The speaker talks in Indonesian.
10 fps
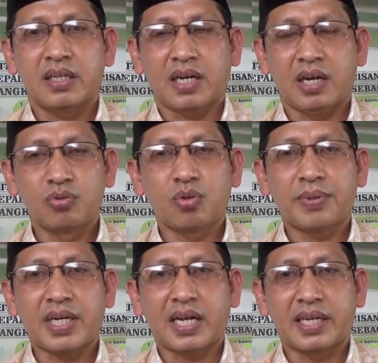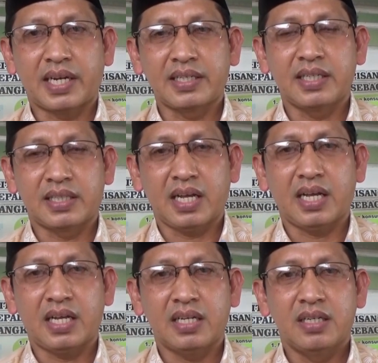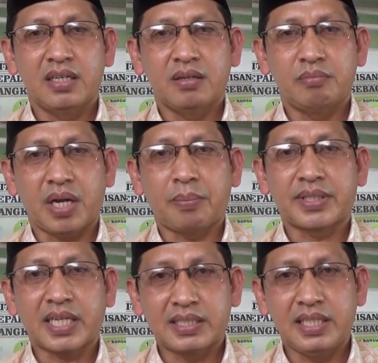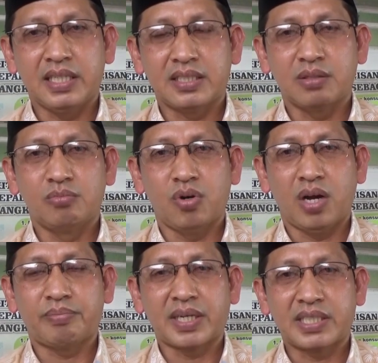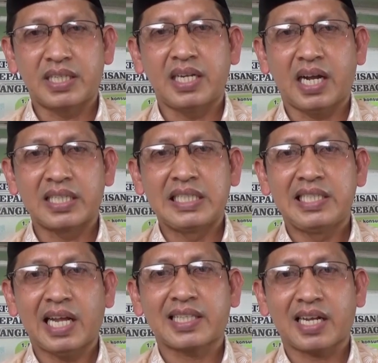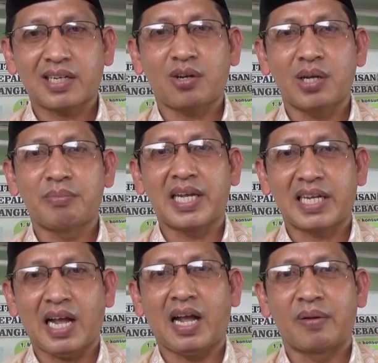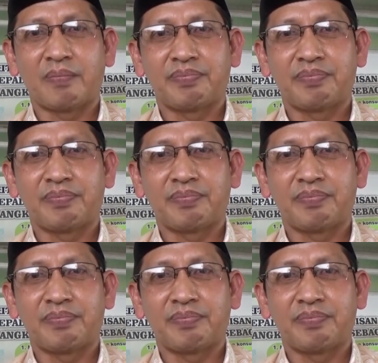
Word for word: Kalau untuk penanganan kita mengapresiasi semua pasien yang dinyatakan oleh mereka